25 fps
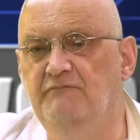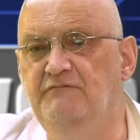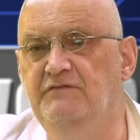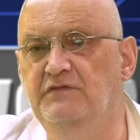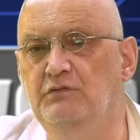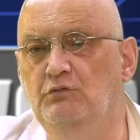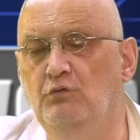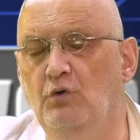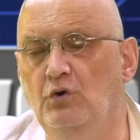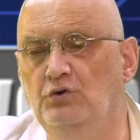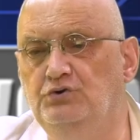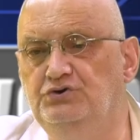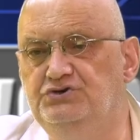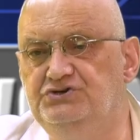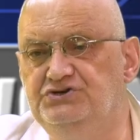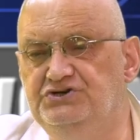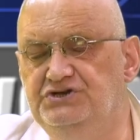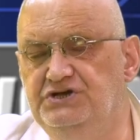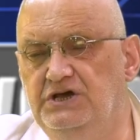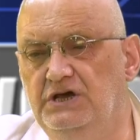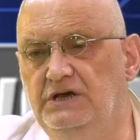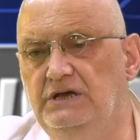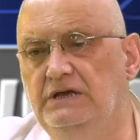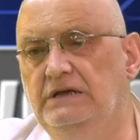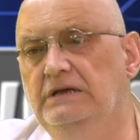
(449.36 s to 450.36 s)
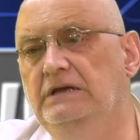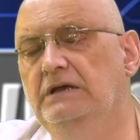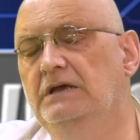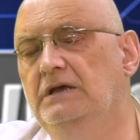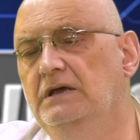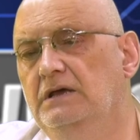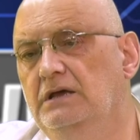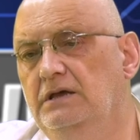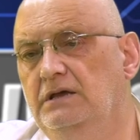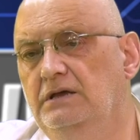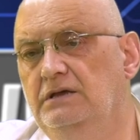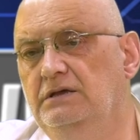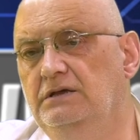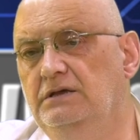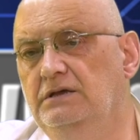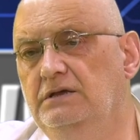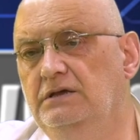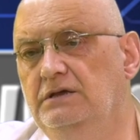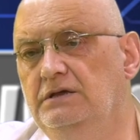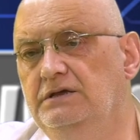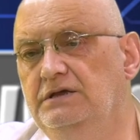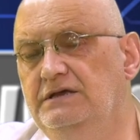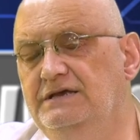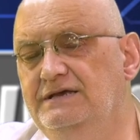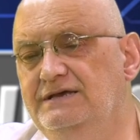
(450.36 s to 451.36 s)
wyłącznie y,
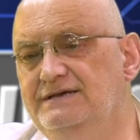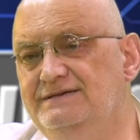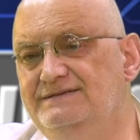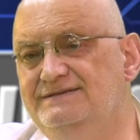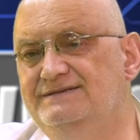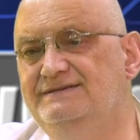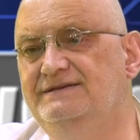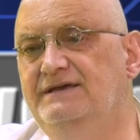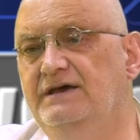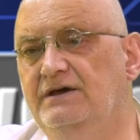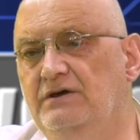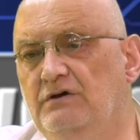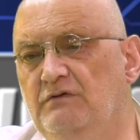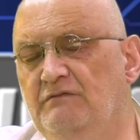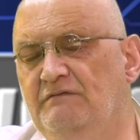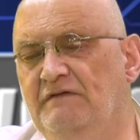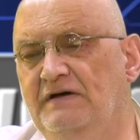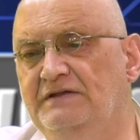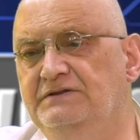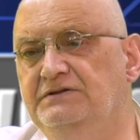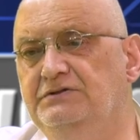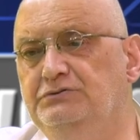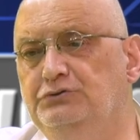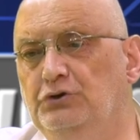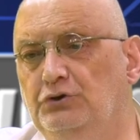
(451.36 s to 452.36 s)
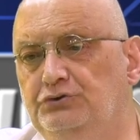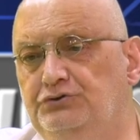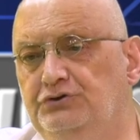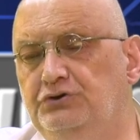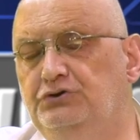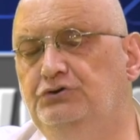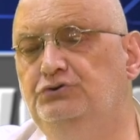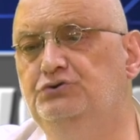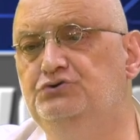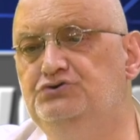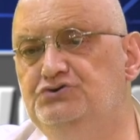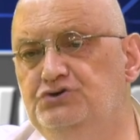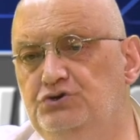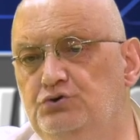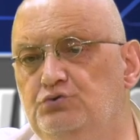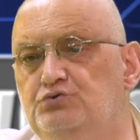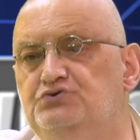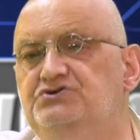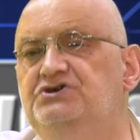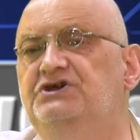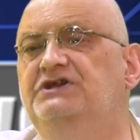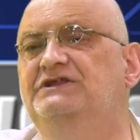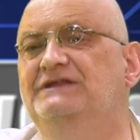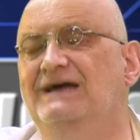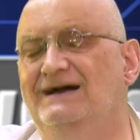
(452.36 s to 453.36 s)
jest skierowany do tych, którzy
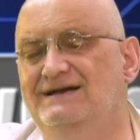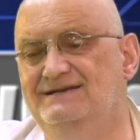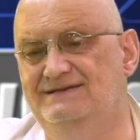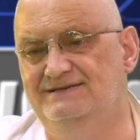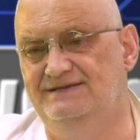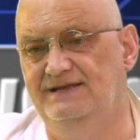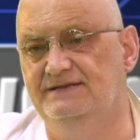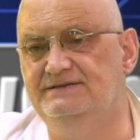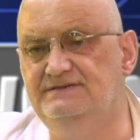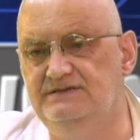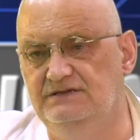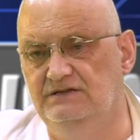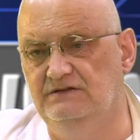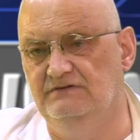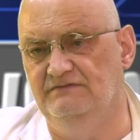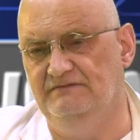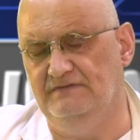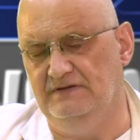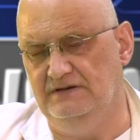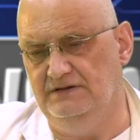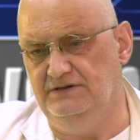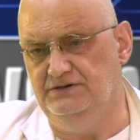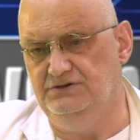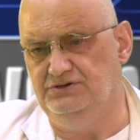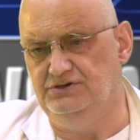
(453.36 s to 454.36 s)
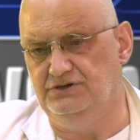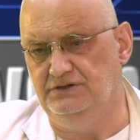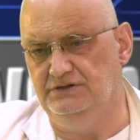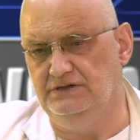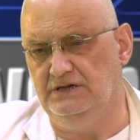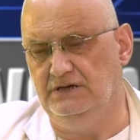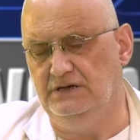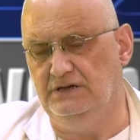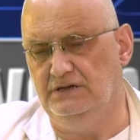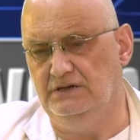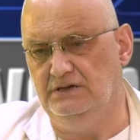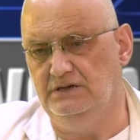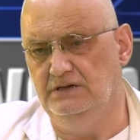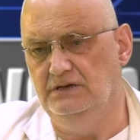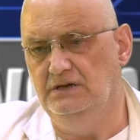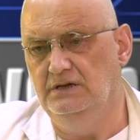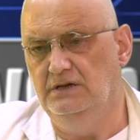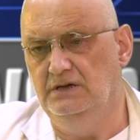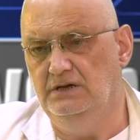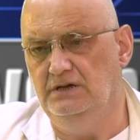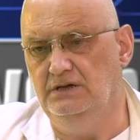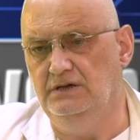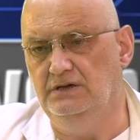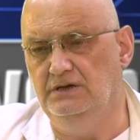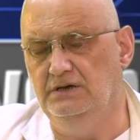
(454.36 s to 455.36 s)
już i tak zdecydowali się na
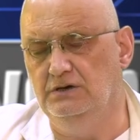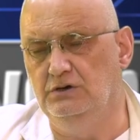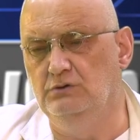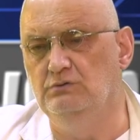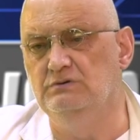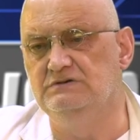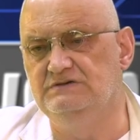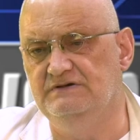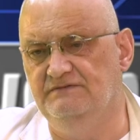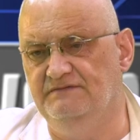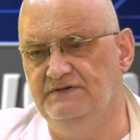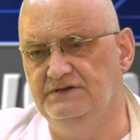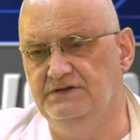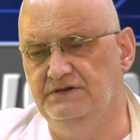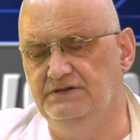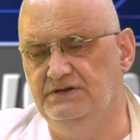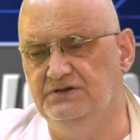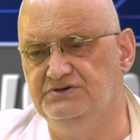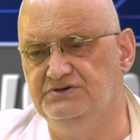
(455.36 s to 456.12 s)
Y, głosowania